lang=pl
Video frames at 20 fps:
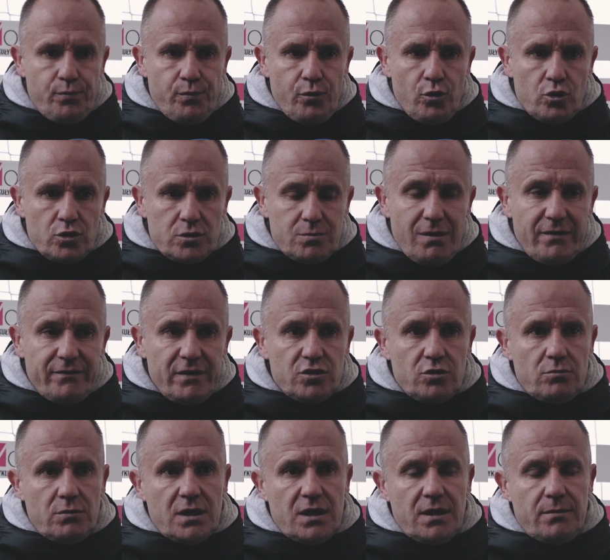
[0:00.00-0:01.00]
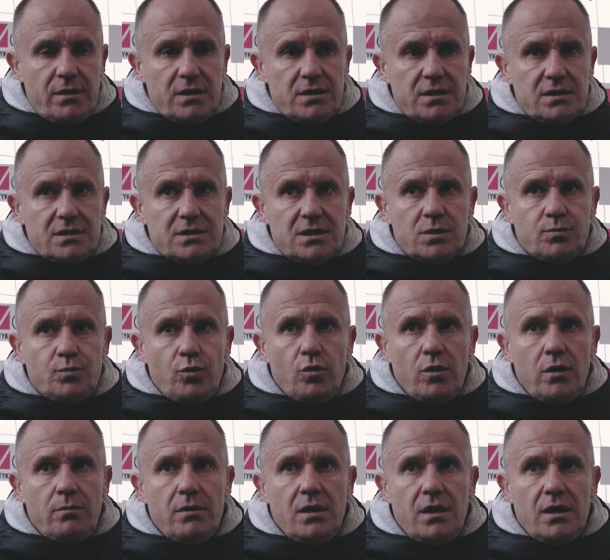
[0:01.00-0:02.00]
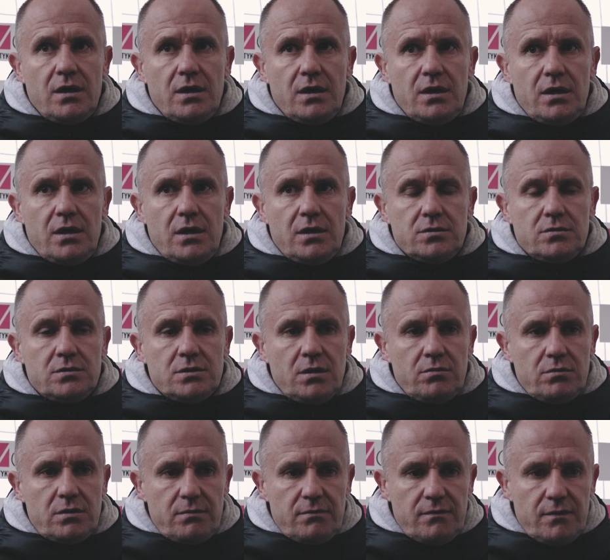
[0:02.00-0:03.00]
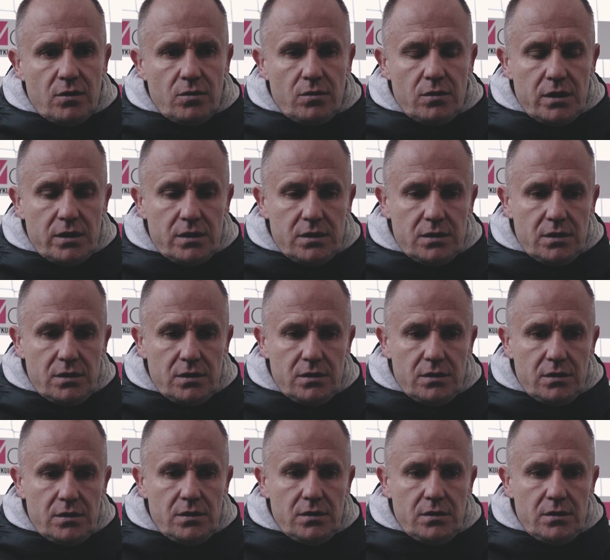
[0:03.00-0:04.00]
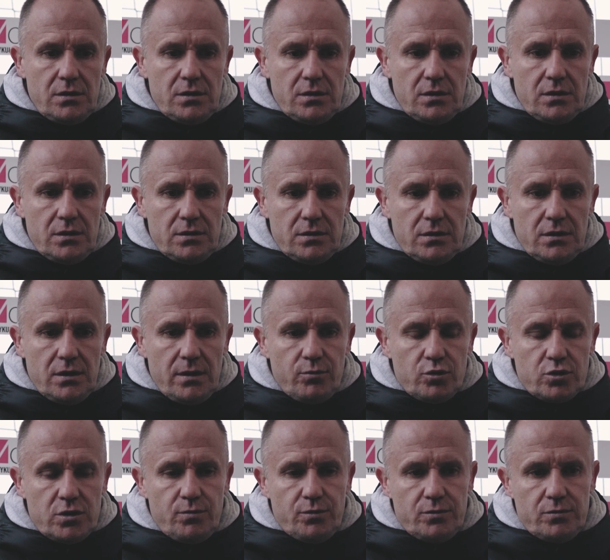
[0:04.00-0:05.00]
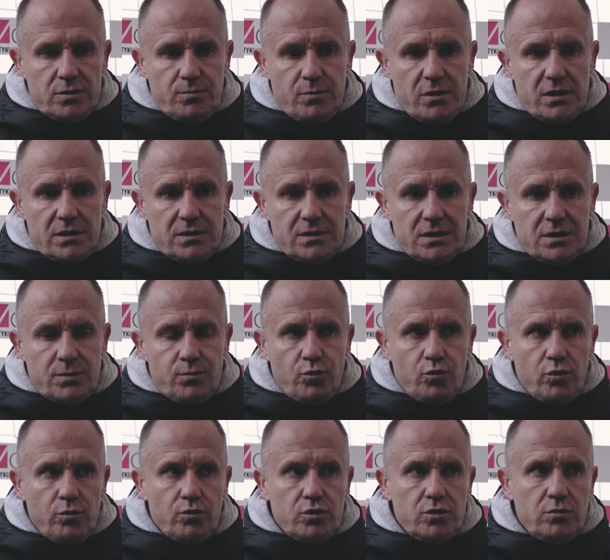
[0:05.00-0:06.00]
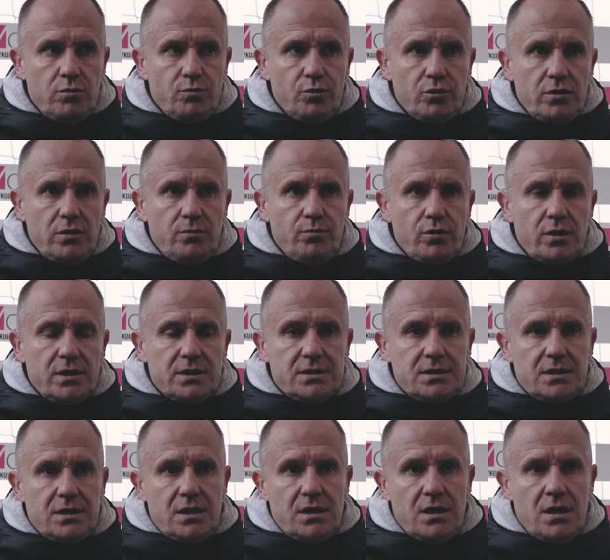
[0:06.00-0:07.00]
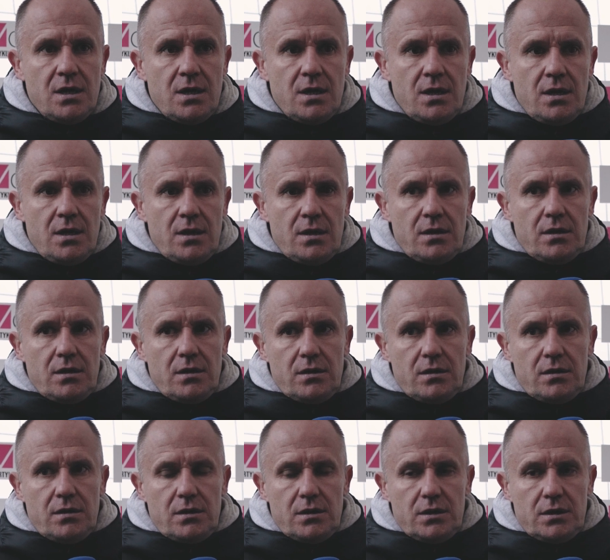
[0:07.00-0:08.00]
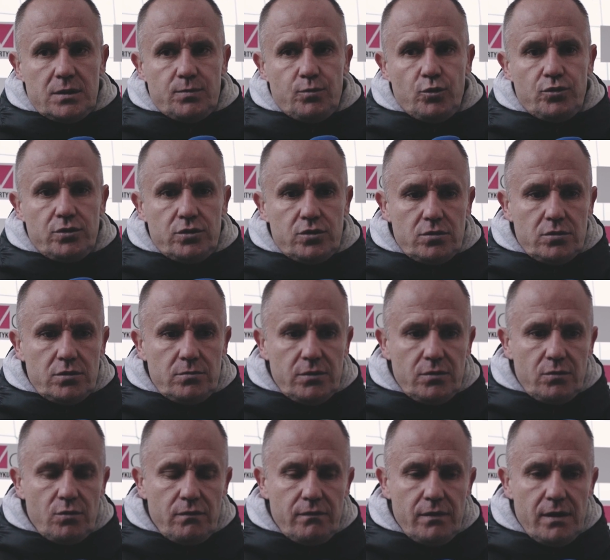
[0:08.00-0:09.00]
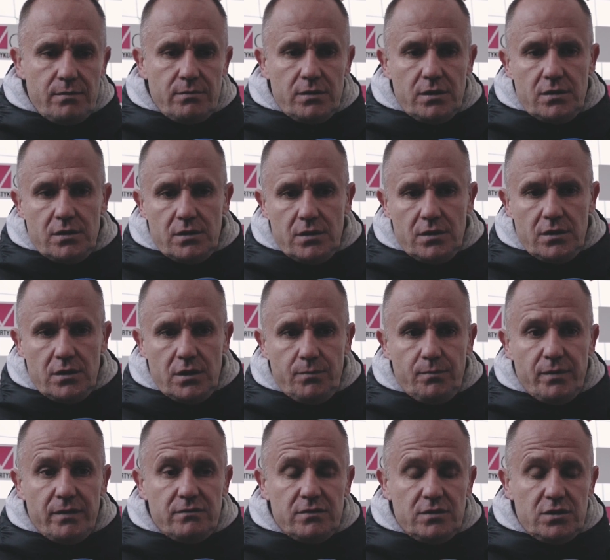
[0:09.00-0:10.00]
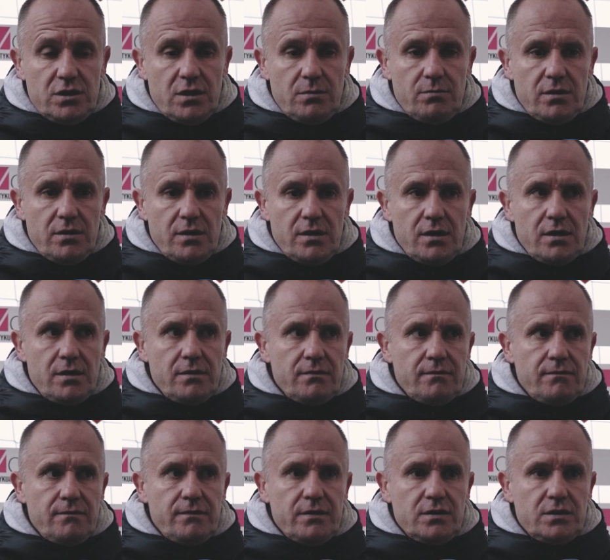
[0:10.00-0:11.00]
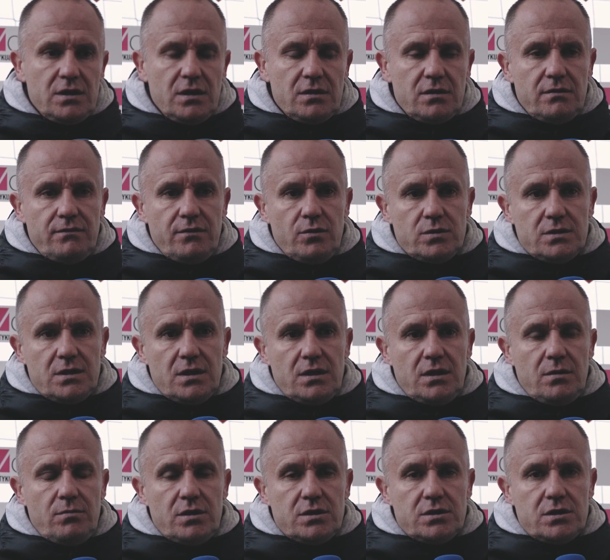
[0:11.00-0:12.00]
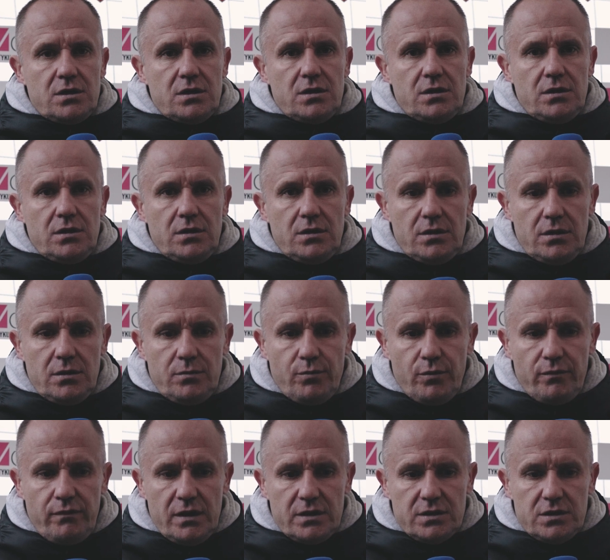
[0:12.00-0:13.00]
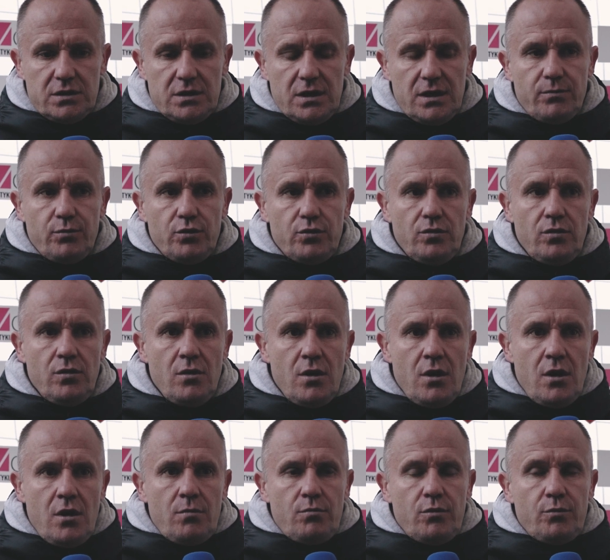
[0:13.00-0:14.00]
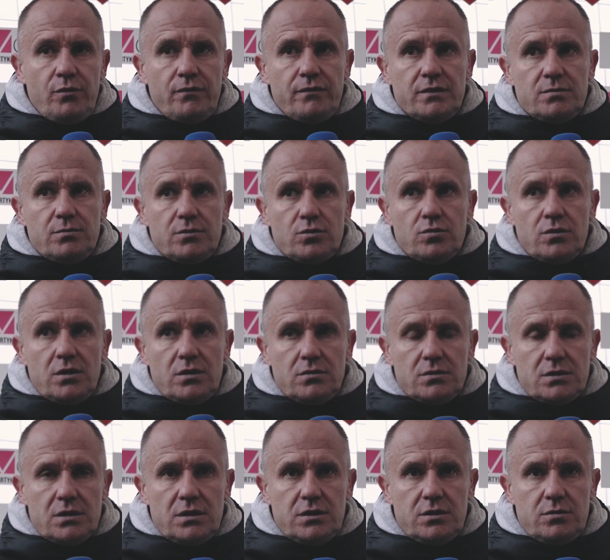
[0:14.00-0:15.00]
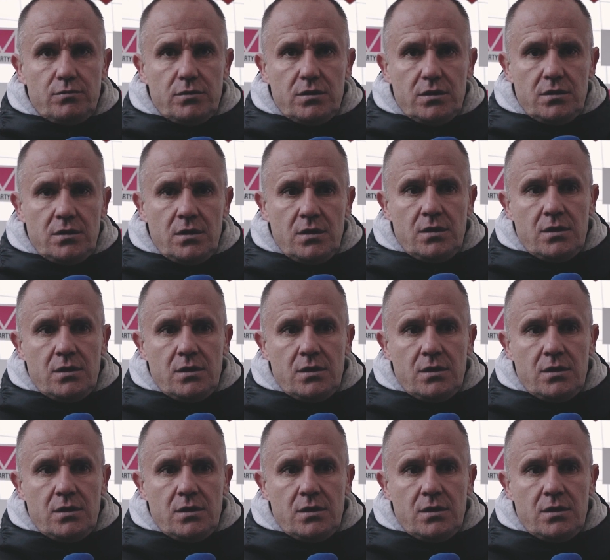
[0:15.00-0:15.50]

porozmawiać o mankamentach z zespołem, ale zostały nam dwie kolejki i, i ja muszę pozbierać zespół i musimy po tej porażce Y, z podniesionymi głowami i, i pewni siebie wyjść na te dwa ostatnie mecze i, i powalczyć, tak? Bo, bo powiedzmy tutaj dostaliśmy